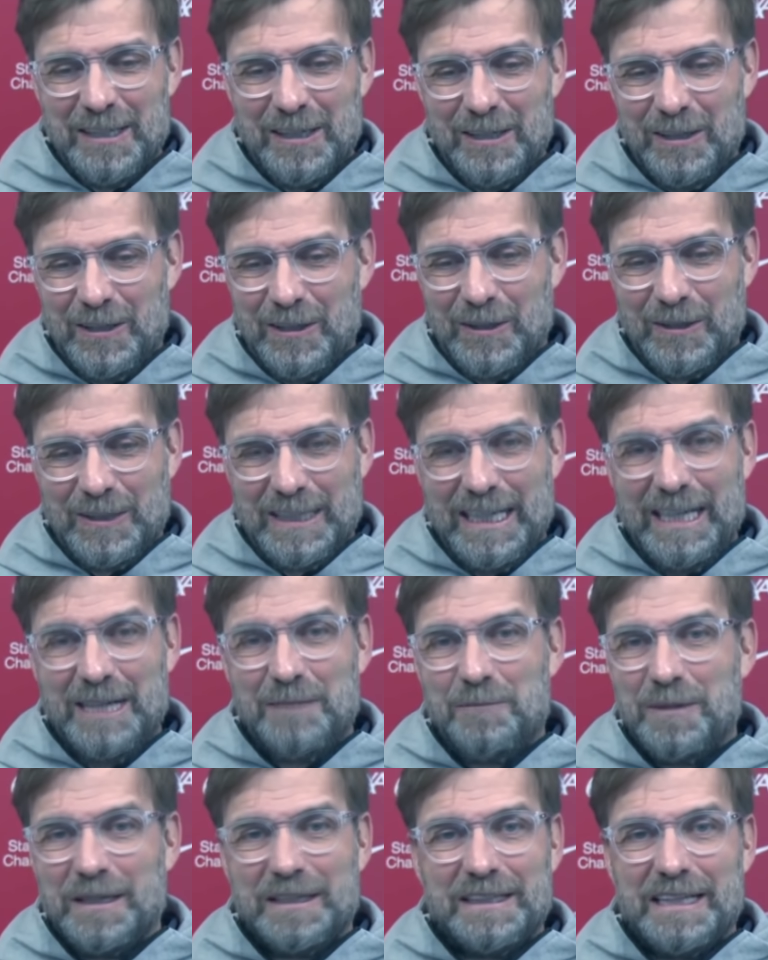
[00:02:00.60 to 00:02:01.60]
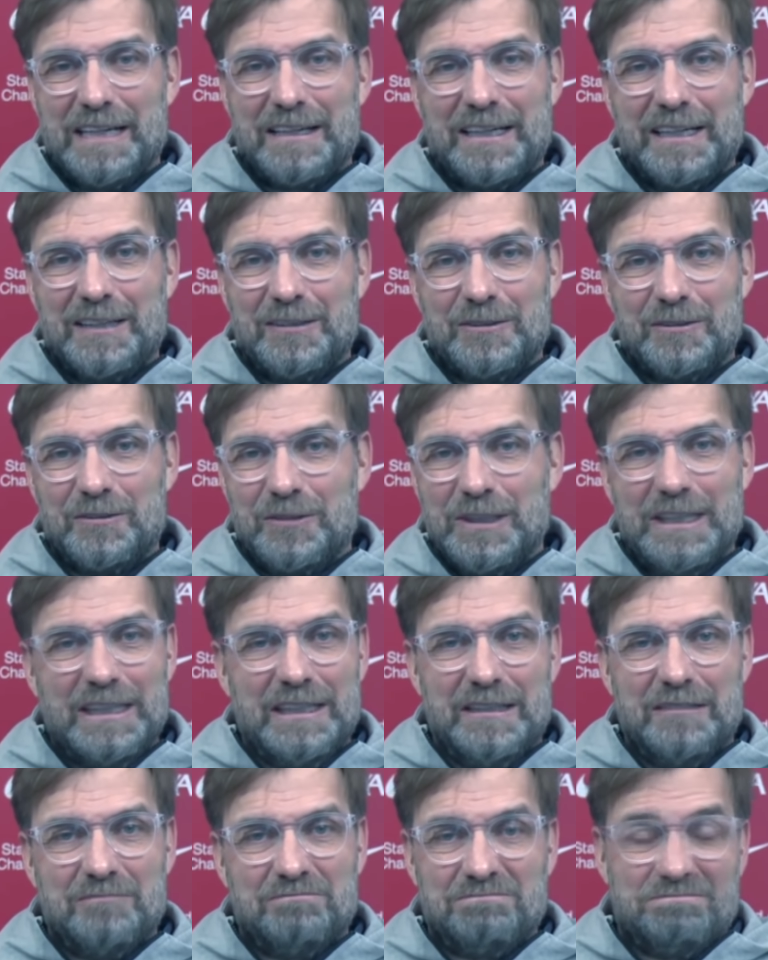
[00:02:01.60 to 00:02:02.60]
это неплохо, но
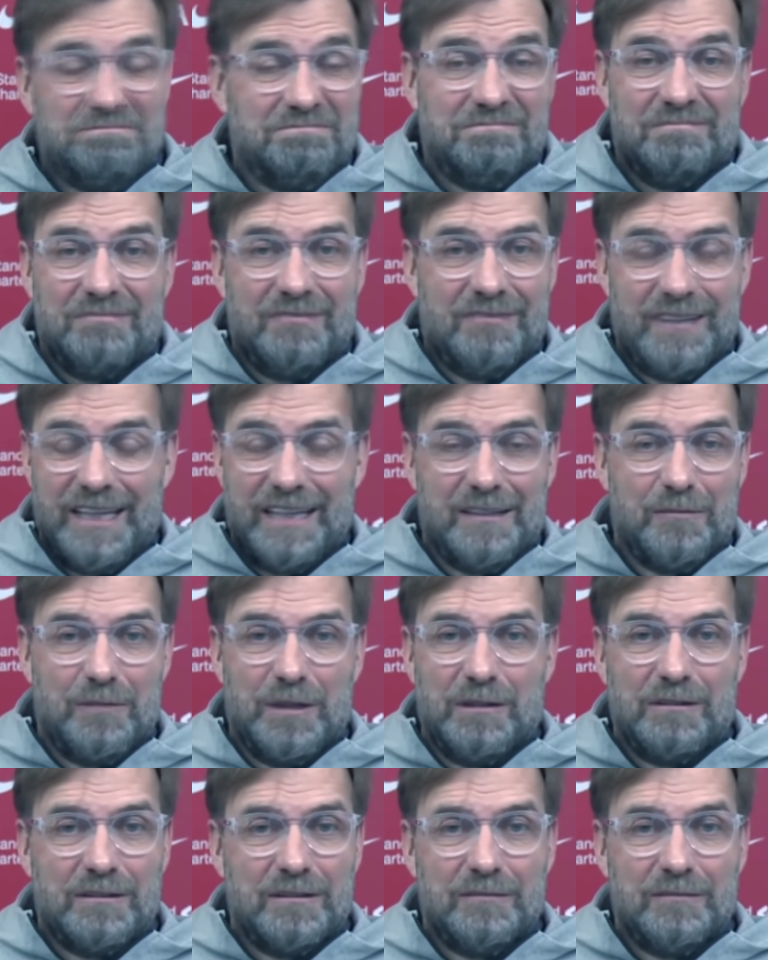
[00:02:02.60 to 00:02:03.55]
думать здесь не о чем.